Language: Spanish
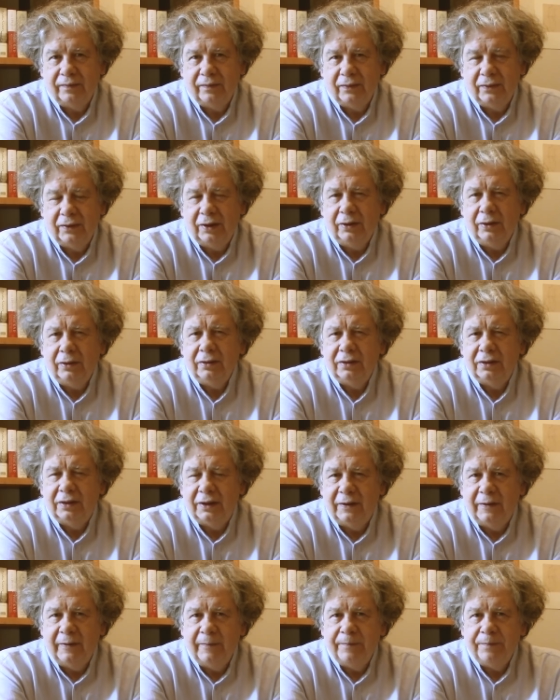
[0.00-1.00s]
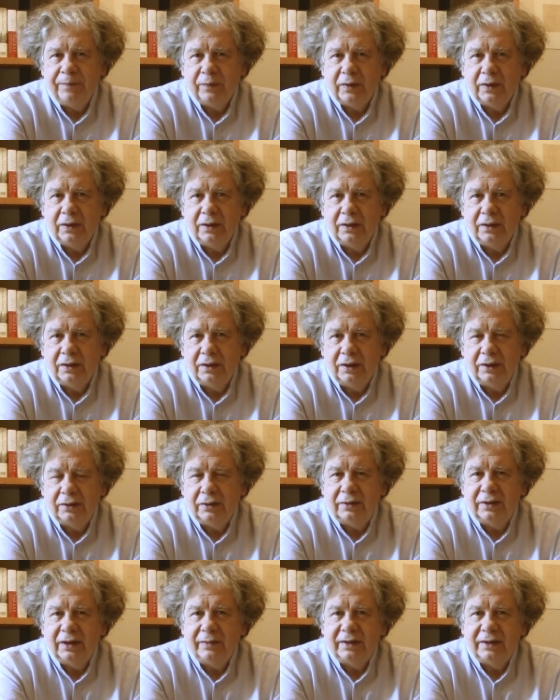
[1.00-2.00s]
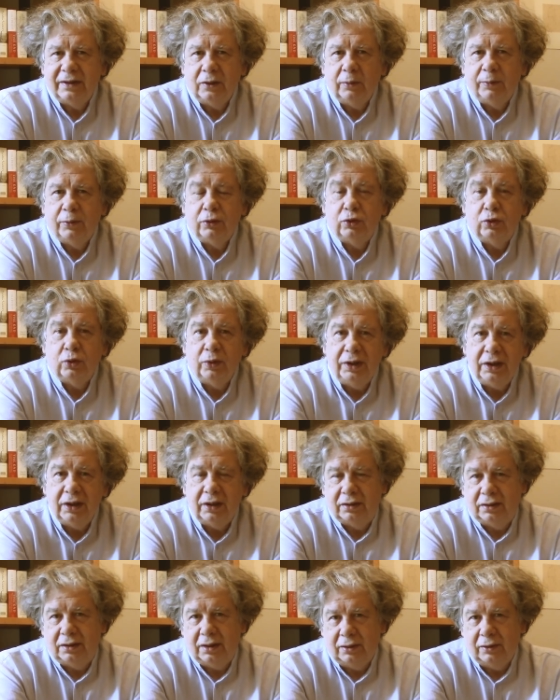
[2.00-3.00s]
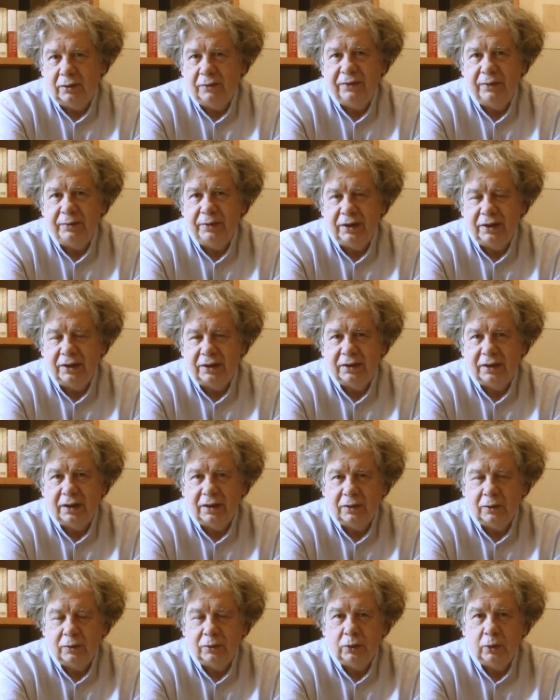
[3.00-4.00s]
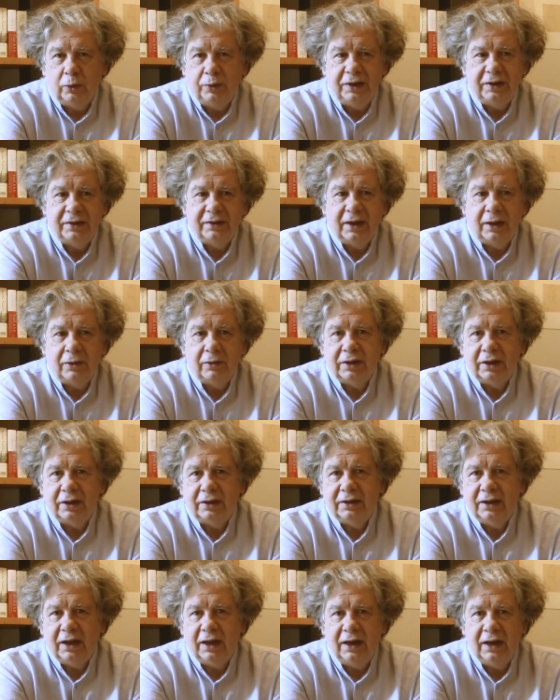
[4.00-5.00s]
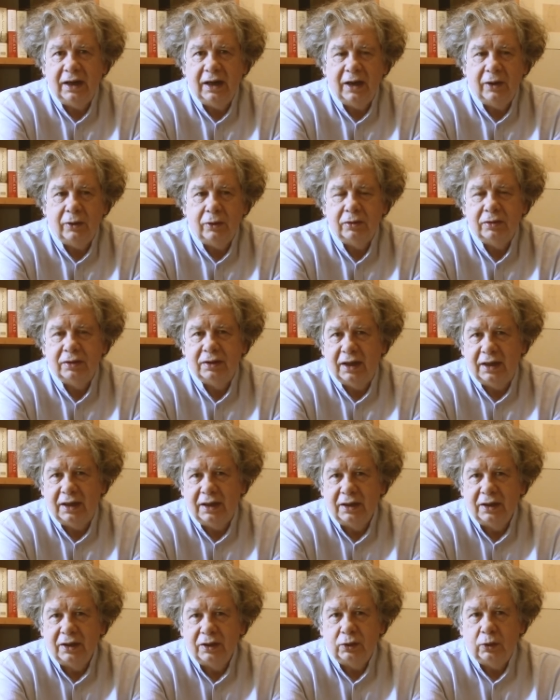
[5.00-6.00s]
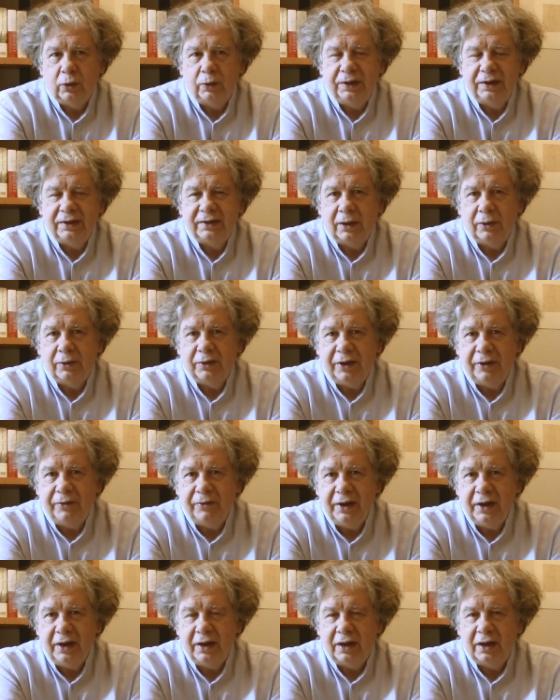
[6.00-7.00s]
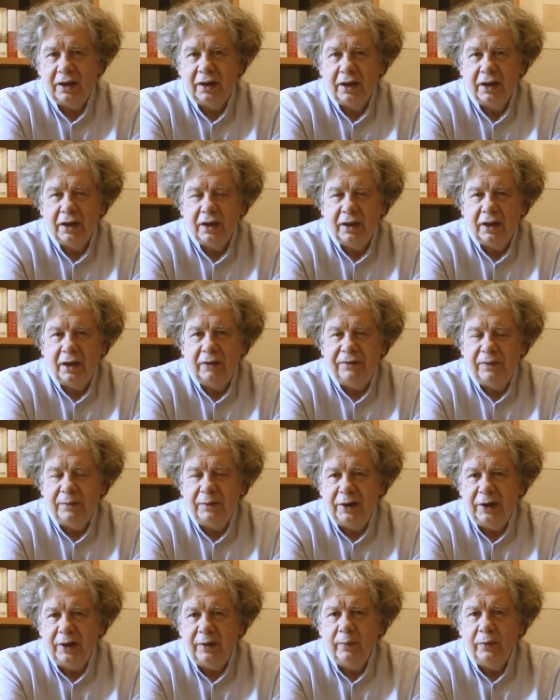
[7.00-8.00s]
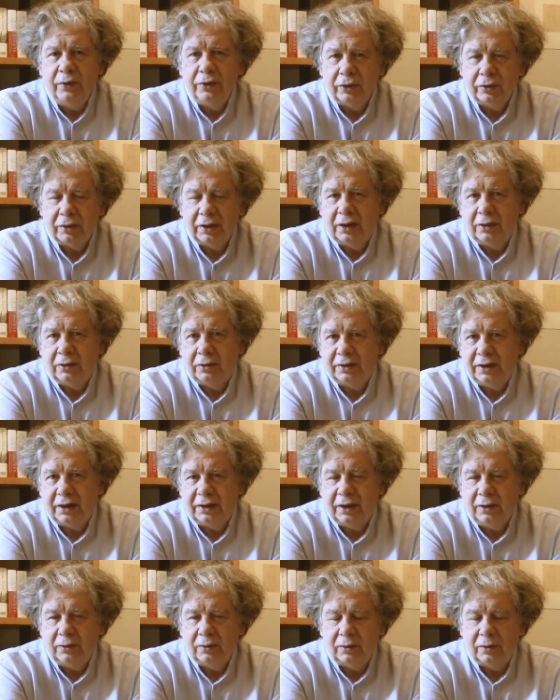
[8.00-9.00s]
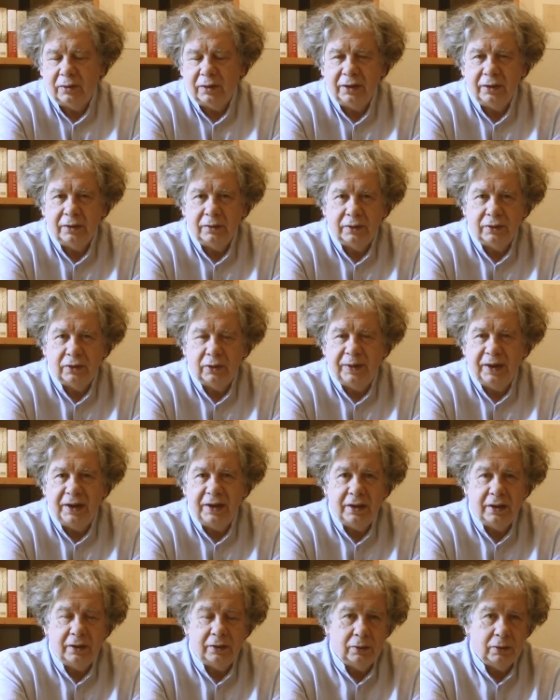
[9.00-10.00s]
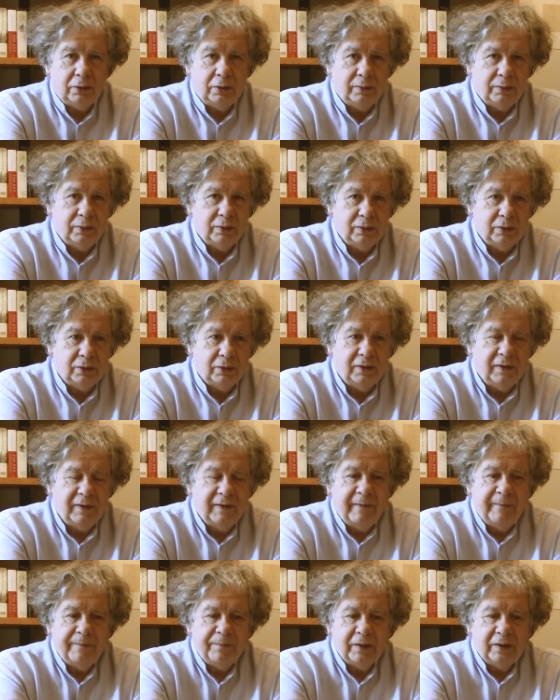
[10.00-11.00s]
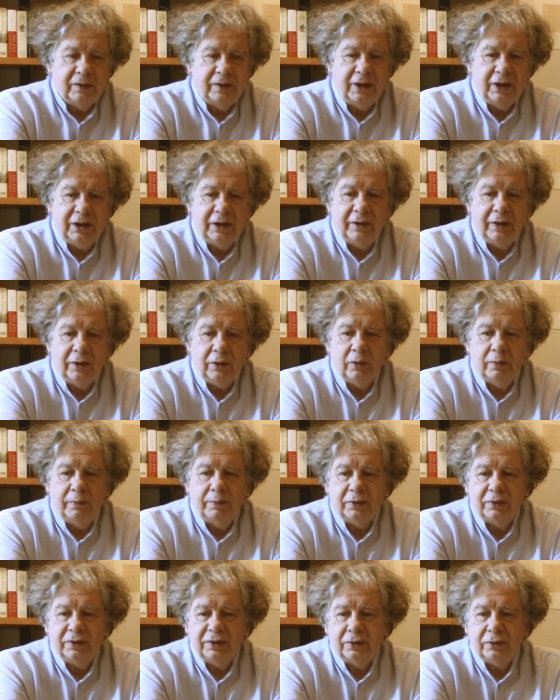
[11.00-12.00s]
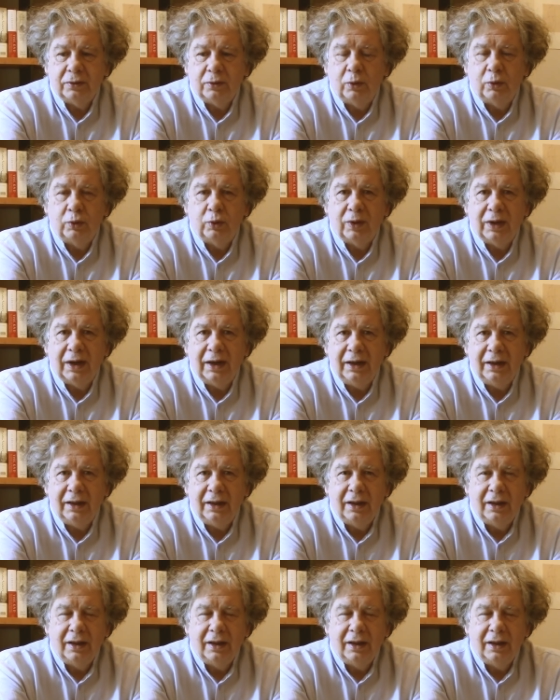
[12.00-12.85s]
¿De dónde? Eso se llama ser oportunista, no feminista, o subirse a lo que está en la onda, subirse a lo que viene. El feminismo y otras cosas que han ocurrido en nuestro país y en todo el mundo tienen que ver con procesos culturales